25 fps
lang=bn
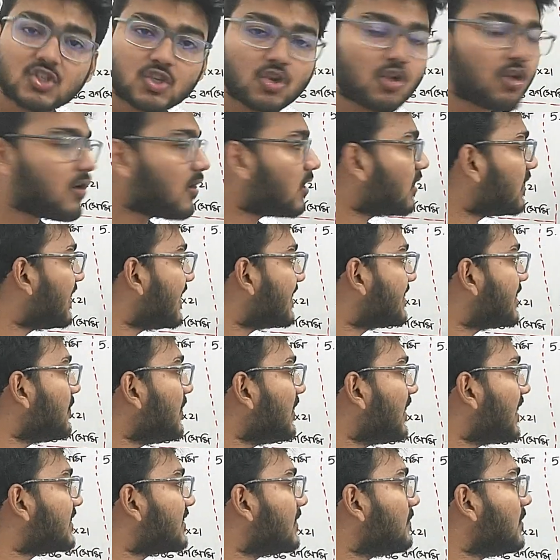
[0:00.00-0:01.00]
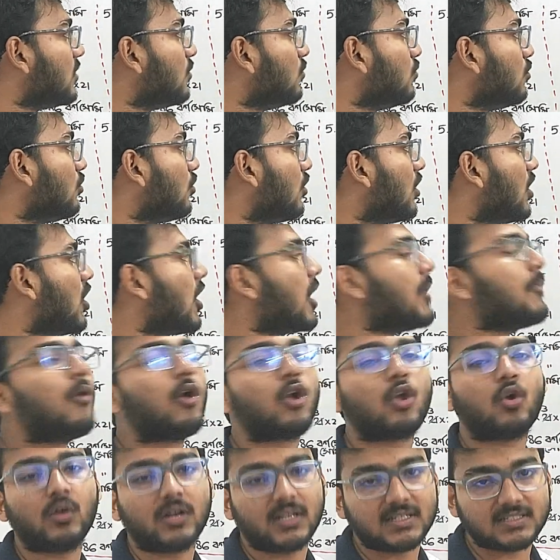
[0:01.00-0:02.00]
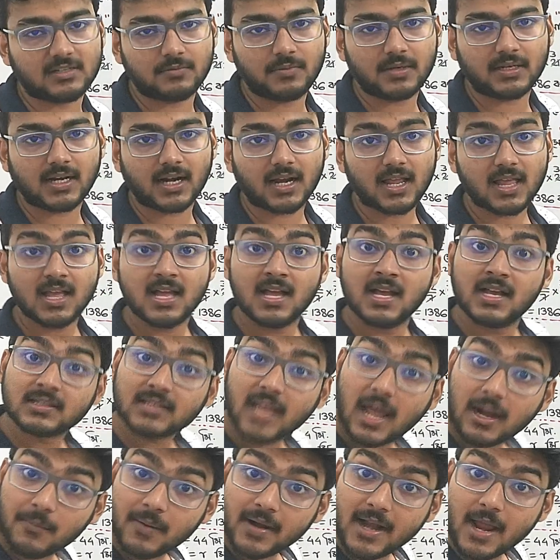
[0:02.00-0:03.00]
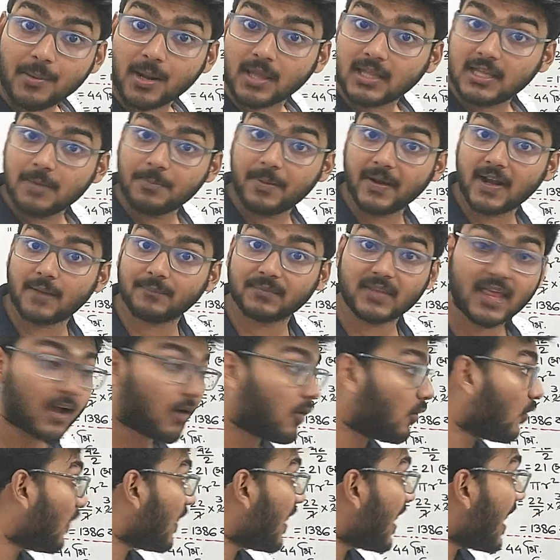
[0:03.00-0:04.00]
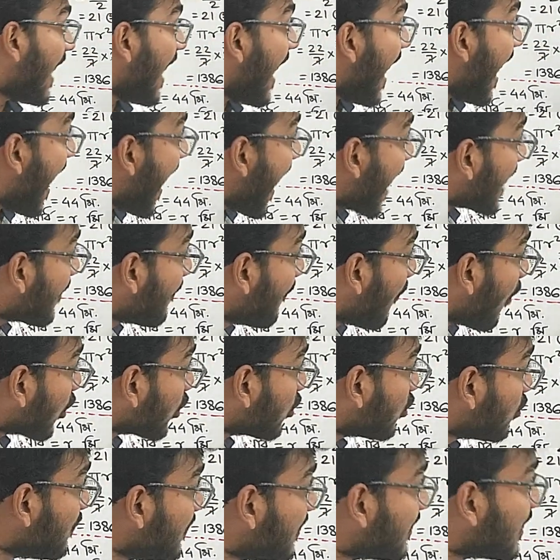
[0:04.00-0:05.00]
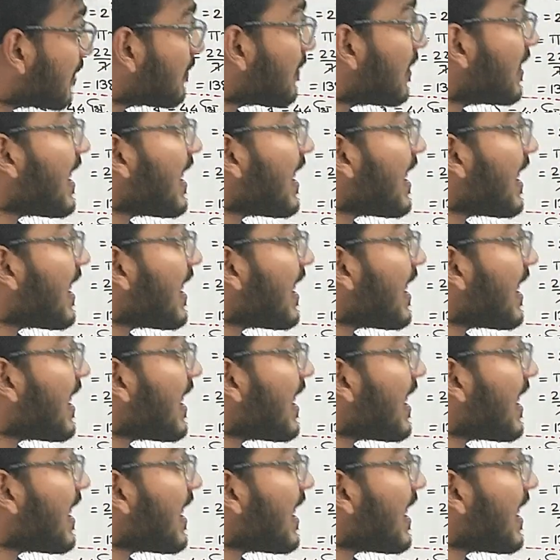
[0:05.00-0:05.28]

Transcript: একশো ডেসিমি ডেসিমি গুণ করলে হয় বর্গ ডেসিমিটার তার মানে আমরা কি পেলাম দেখো এক বর্গ মিটার